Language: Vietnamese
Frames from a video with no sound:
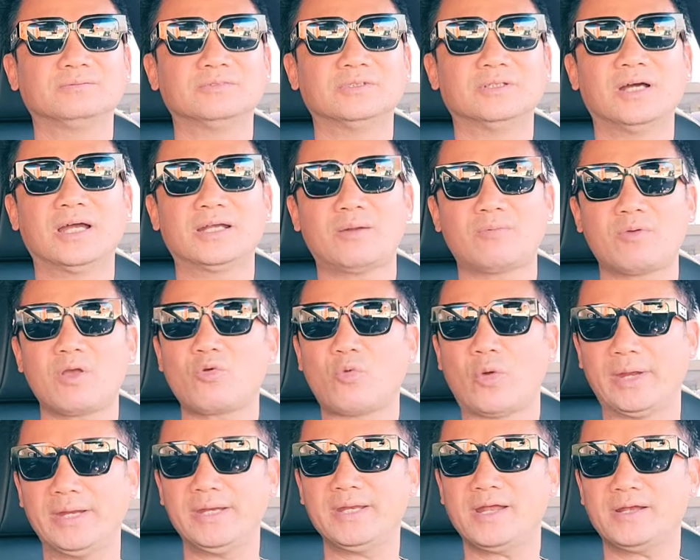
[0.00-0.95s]
ở trong cái
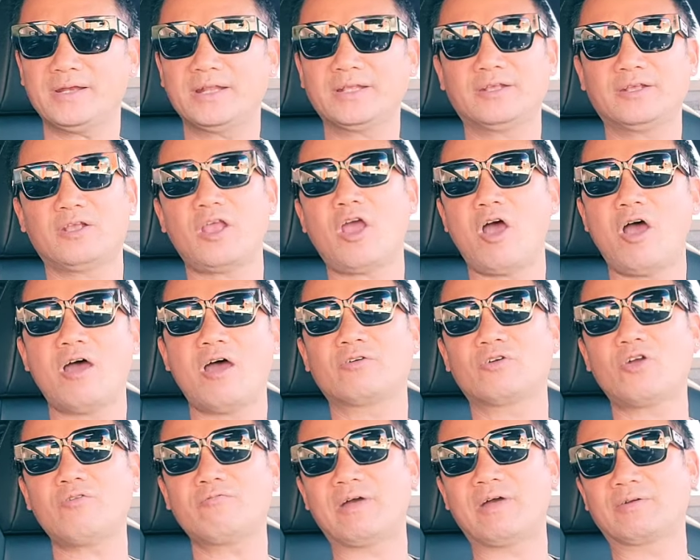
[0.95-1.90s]
quỹ đó để cho
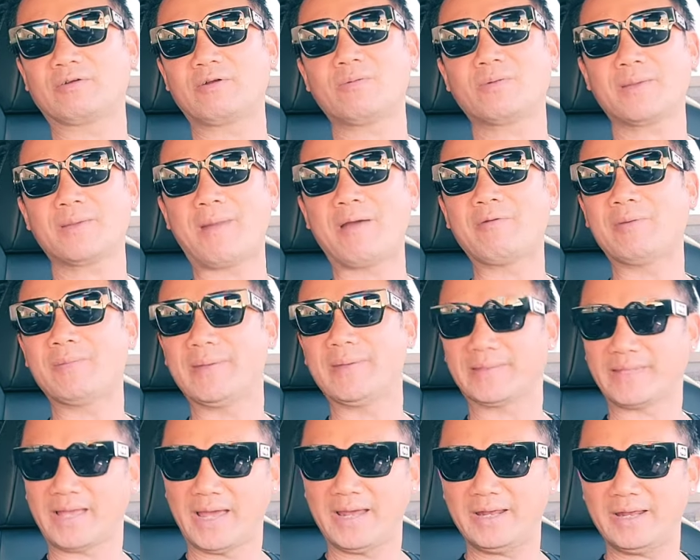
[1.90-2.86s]
rót vào trong cái bảo hiểm y
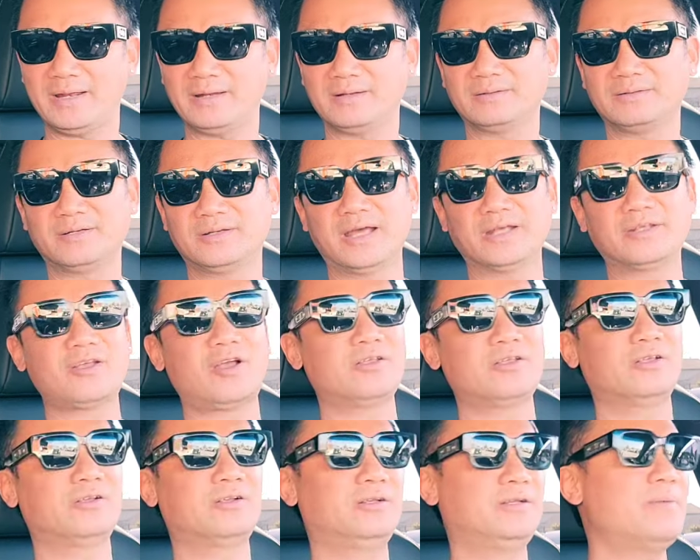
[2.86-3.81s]
tế để cho
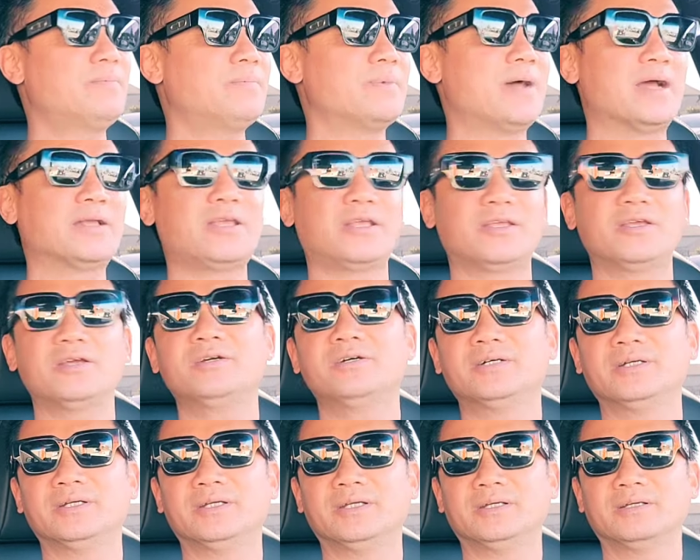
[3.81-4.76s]
giúp đỡ cho những
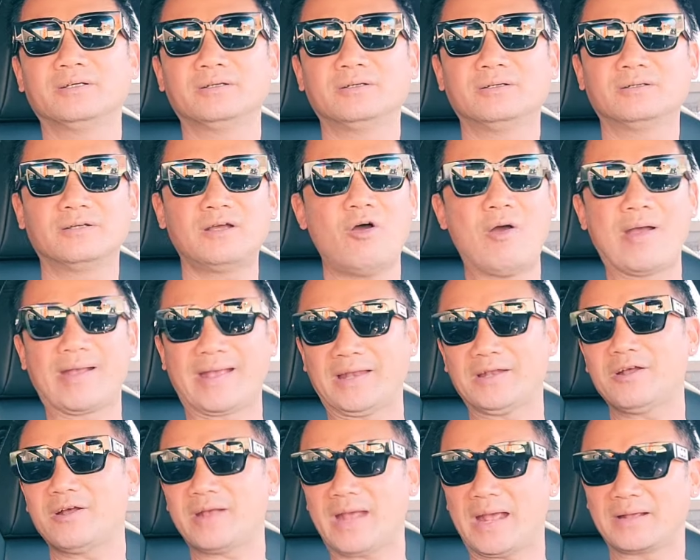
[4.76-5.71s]
người có hoàn
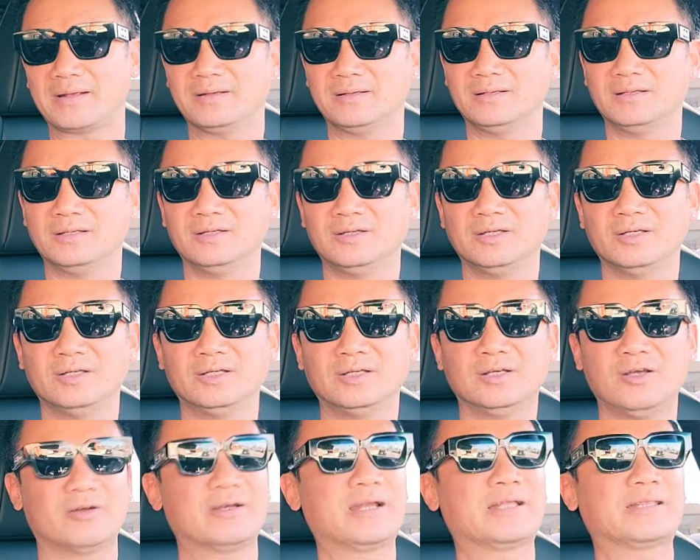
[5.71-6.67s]
cảnh khó khăn
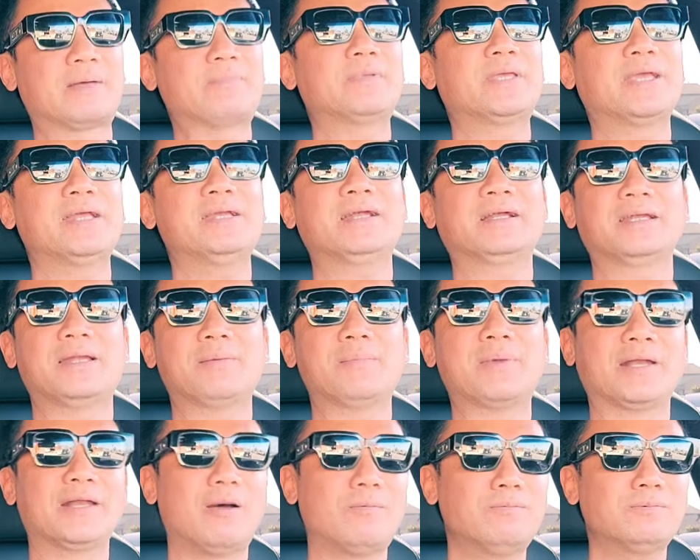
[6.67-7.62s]
hoặc là thậm chí rằng là
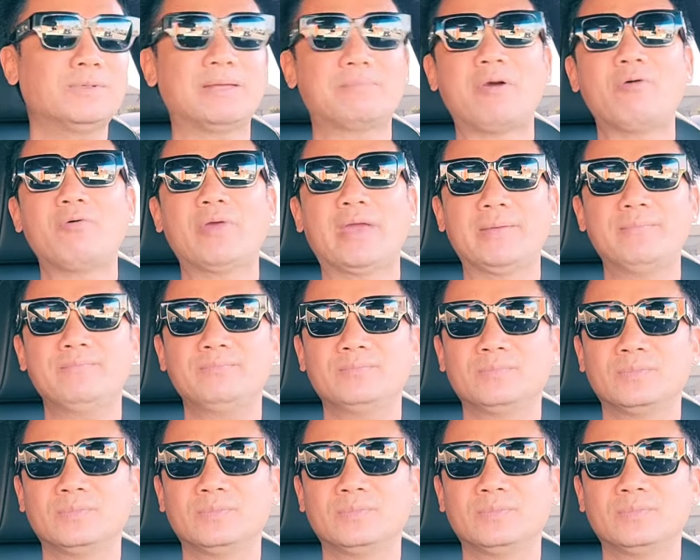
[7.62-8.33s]
mình đóng tiền bảo hiểm